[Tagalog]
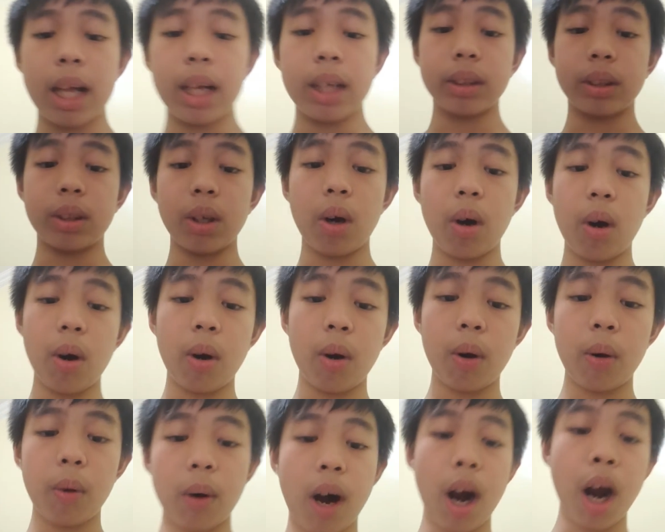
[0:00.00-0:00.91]
So,
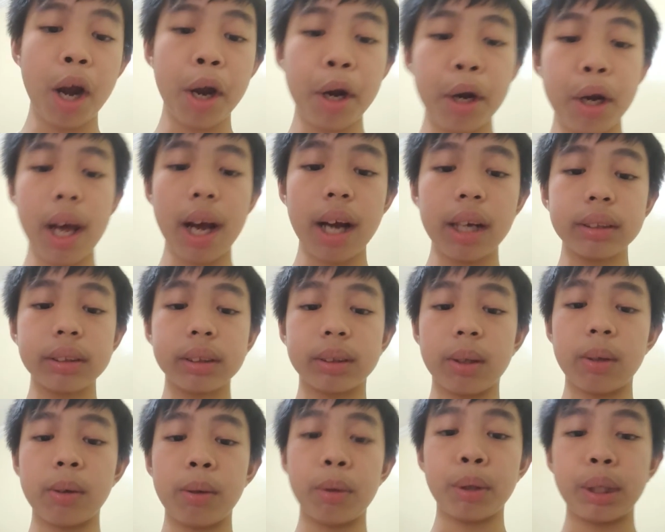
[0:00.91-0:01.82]
ayun lang. So,